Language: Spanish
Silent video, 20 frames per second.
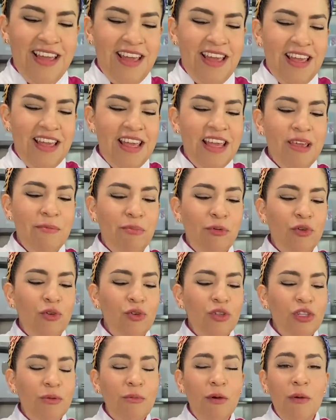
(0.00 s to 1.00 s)
Y por
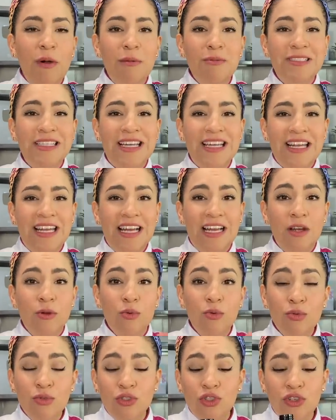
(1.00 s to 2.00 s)
último vamos a agregar
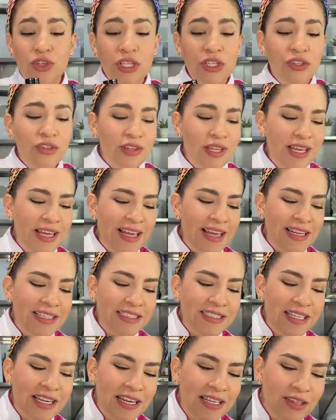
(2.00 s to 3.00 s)
un chorrito de
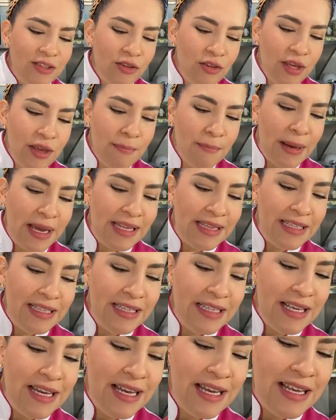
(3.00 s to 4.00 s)
extracto de
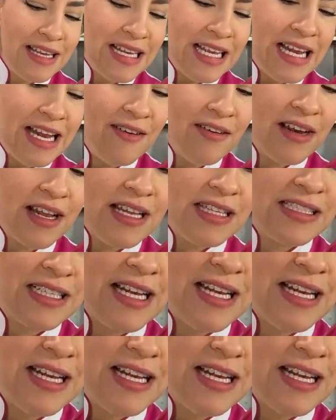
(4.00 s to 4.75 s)
vainilla y la verdad es que el